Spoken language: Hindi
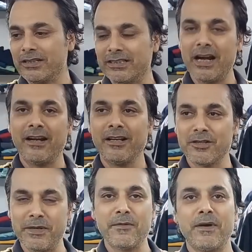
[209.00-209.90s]
और जितने
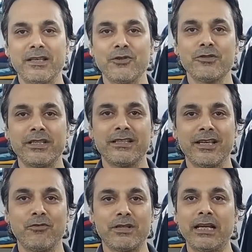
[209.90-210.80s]
आर्टिकल्स मेरे पास है उस
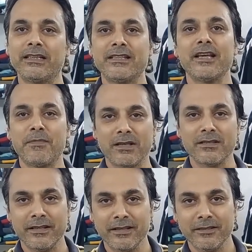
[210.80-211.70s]
चीज के वो शायद किसी के
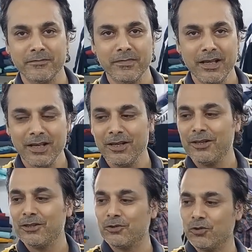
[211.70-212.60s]
पास नहीं है
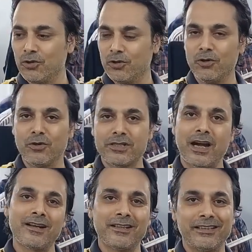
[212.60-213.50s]
ठीक तो
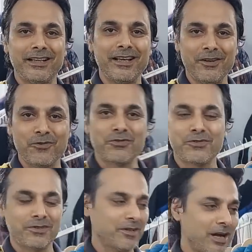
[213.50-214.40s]
स्टार्ट करते हैं
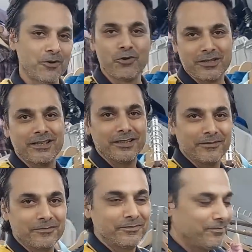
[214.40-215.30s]
चलिए कार्गोज से
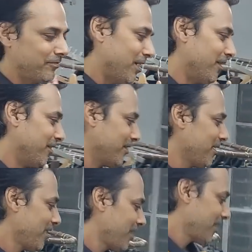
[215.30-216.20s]
अच्छा अच्छा हाँ।
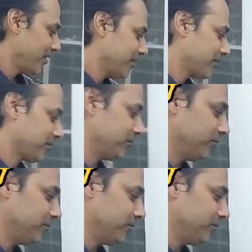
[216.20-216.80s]
कार्गोज भाई साहब